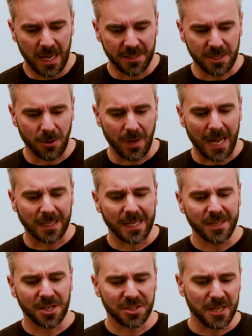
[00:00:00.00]
Então,
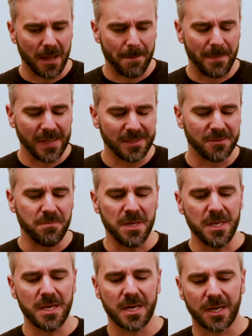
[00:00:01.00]
além desta
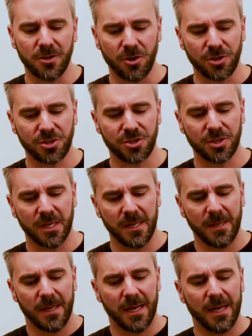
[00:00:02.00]
pandemia que nós
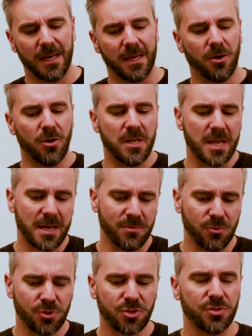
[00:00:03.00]
uh,
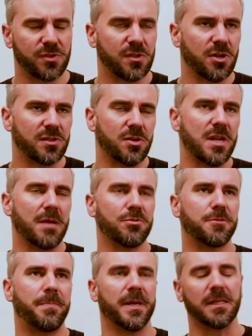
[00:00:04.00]
olhamos, se nós
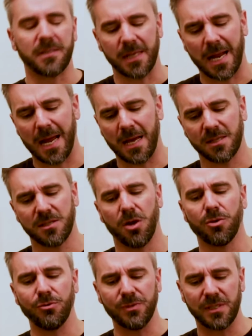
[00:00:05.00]
olharmos para trás
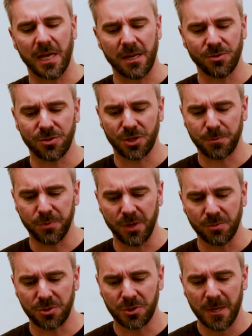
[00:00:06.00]
alguns anos, nós
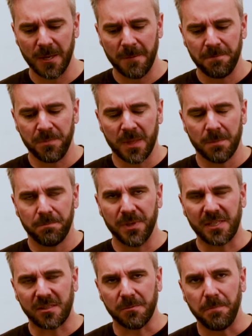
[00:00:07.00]
podemos
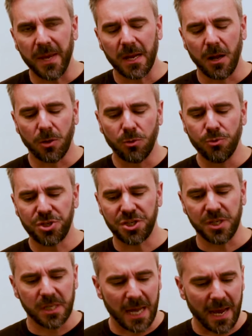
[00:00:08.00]
perceber alguns
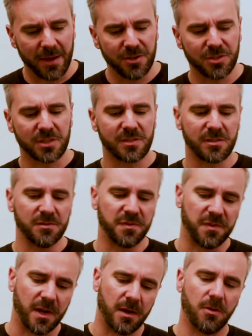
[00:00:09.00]
sinais que se
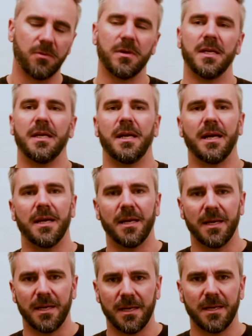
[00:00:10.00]
vão
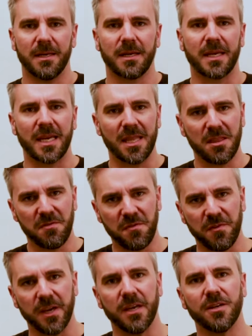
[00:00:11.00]
Uh, cada
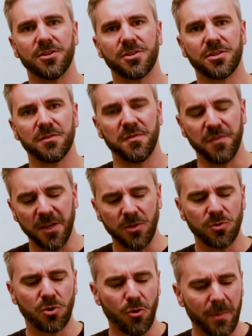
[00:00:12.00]
vez
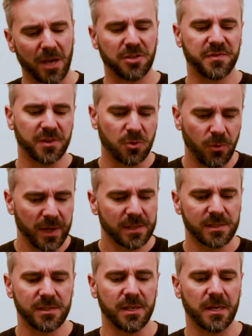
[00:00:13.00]
vindo com mais
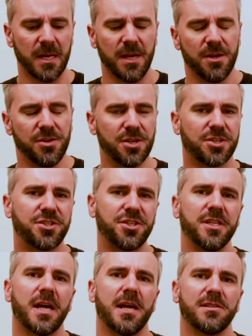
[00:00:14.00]
frequência. E estes
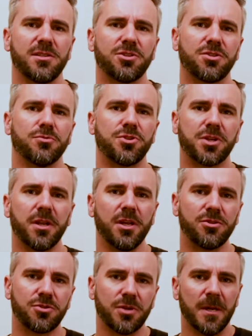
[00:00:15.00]
sinais eles estão
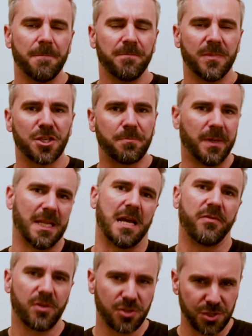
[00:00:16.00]
descritos nas
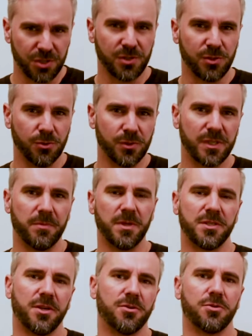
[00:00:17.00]
palavras de Jesus em
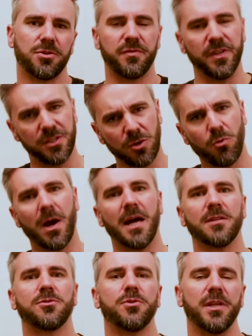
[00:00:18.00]
Mateus
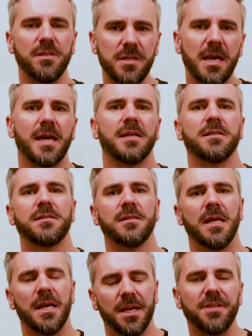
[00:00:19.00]
24 em
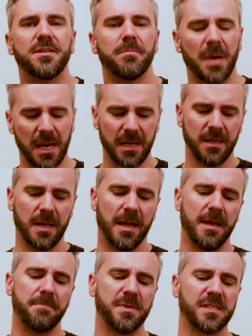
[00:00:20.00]
diante e também
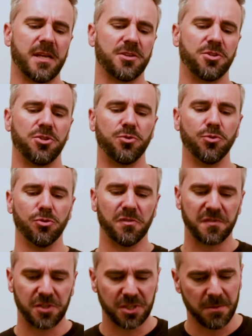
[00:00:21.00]
eh, em passagens do
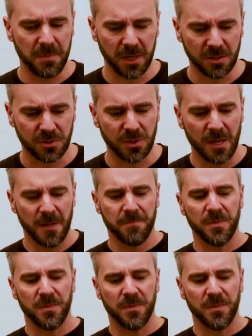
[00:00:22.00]
Novo Testamento.